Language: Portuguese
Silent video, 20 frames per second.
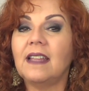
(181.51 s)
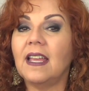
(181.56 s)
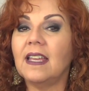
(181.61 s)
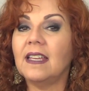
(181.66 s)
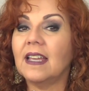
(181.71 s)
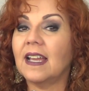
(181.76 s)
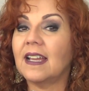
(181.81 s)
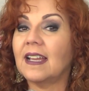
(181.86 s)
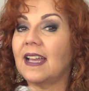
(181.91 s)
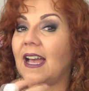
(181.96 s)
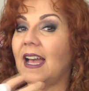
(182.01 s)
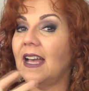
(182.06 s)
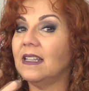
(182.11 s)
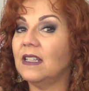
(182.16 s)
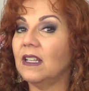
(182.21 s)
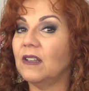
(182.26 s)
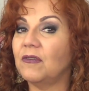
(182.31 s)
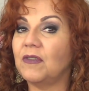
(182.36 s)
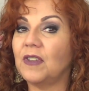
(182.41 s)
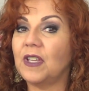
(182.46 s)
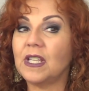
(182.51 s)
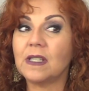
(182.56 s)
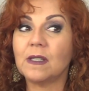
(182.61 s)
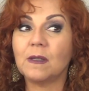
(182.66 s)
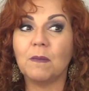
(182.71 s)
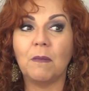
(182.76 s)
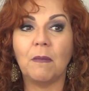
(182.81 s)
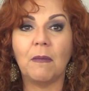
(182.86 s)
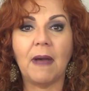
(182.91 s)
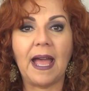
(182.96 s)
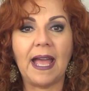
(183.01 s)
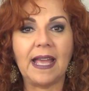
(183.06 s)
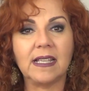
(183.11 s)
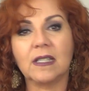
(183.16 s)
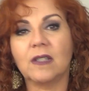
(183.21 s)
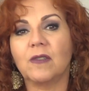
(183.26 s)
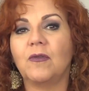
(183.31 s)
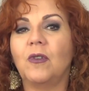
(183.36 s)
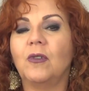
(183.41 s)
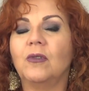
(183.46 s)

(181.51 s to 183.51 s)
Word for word: tenha cada vez mais